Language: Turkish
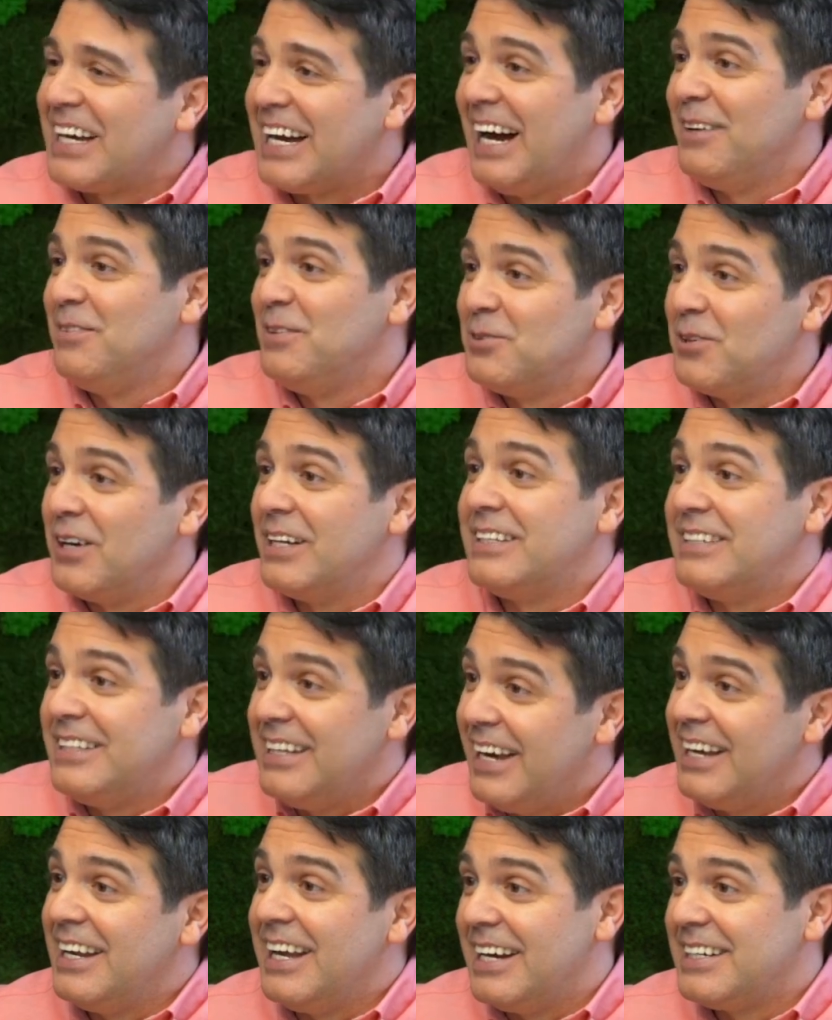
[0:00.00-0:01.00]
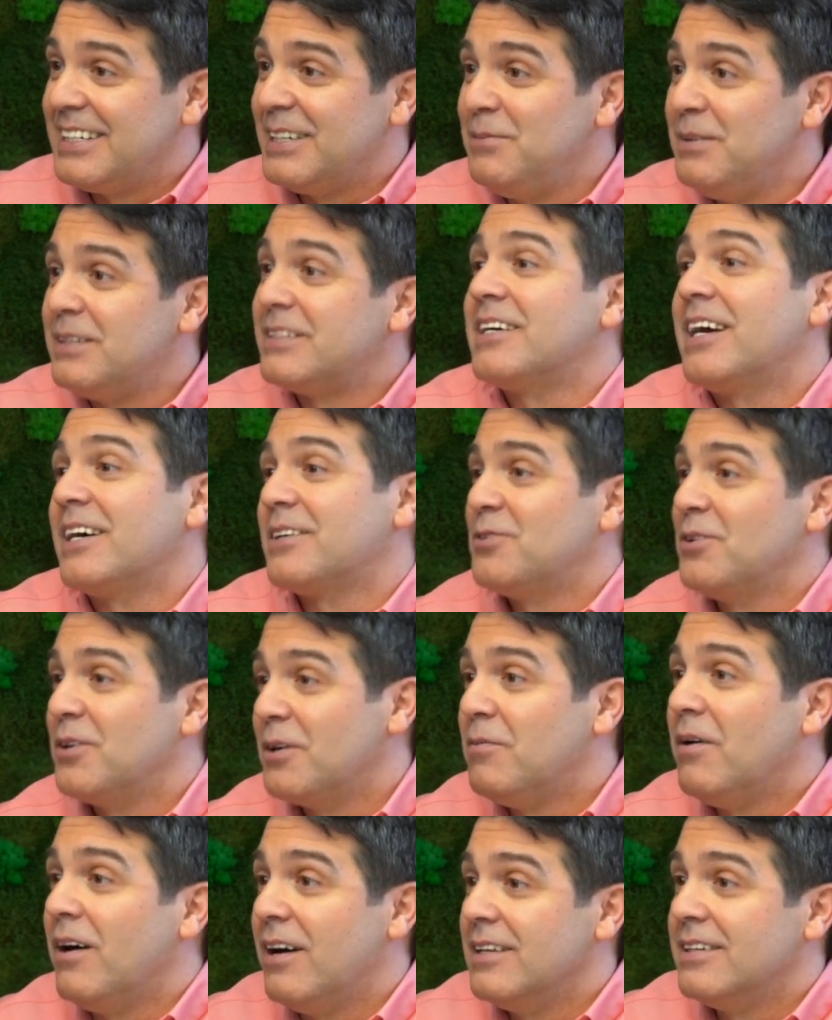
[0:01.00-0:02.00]
kalbin ürettiği enerji bir
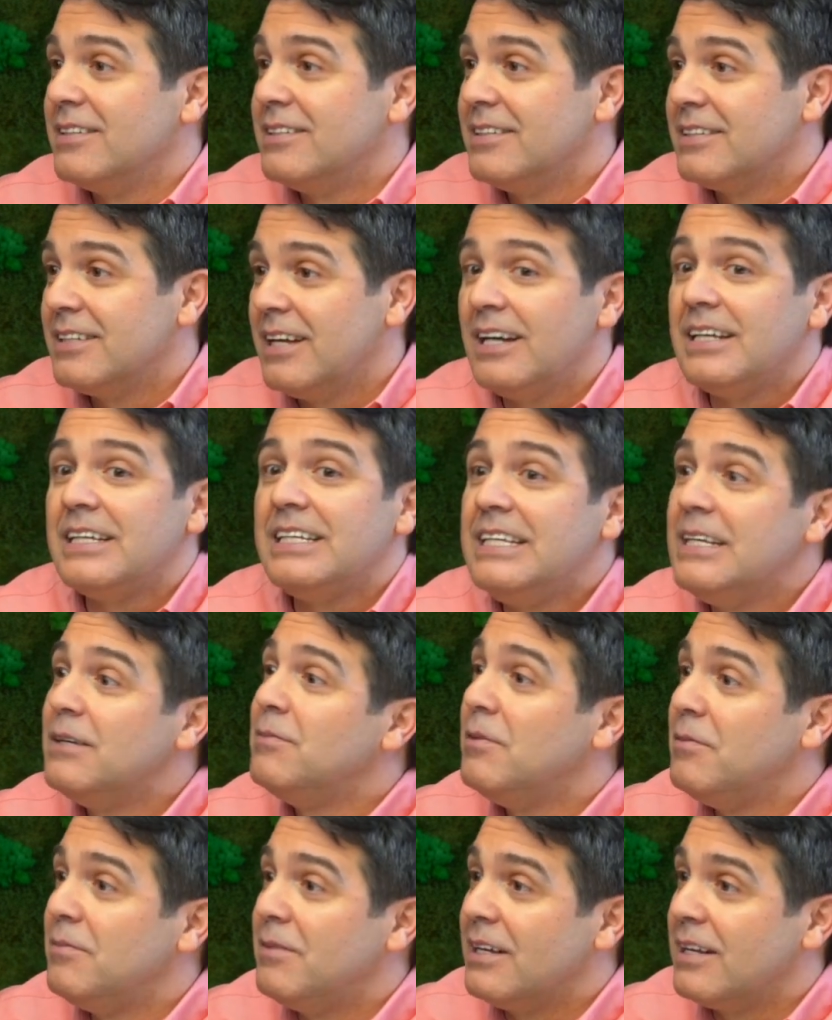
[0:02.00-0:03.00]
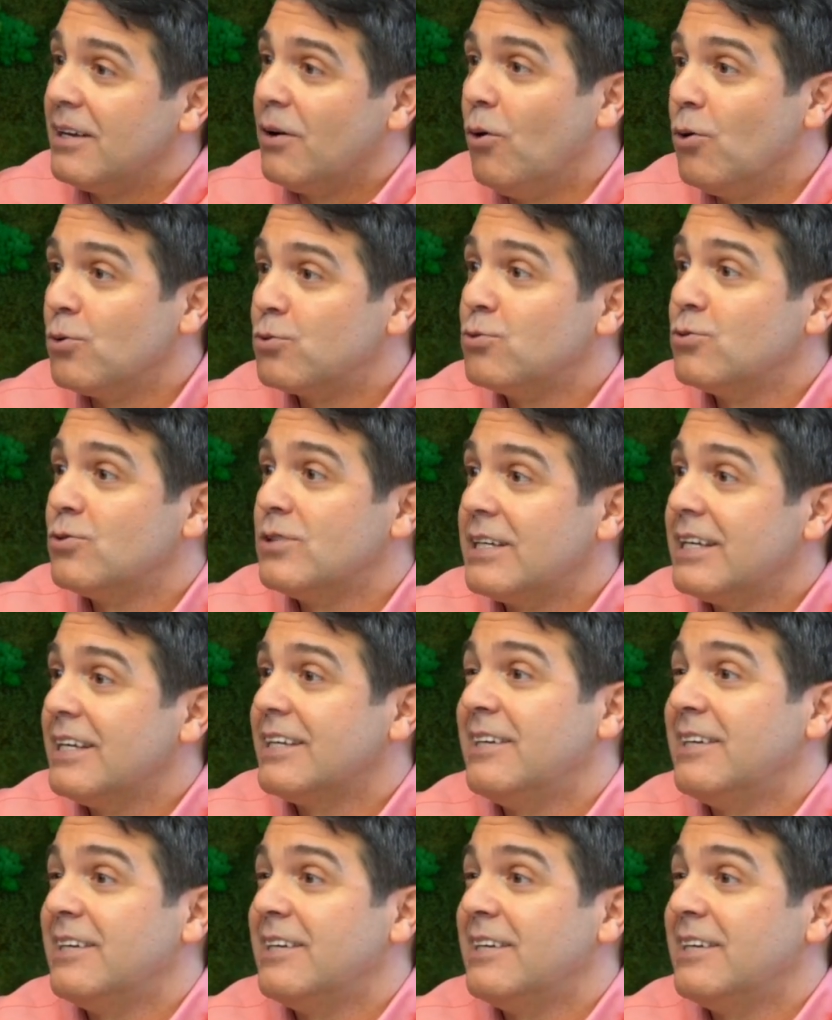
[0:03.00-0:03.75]
traktöre bağladığında 20 mil, 32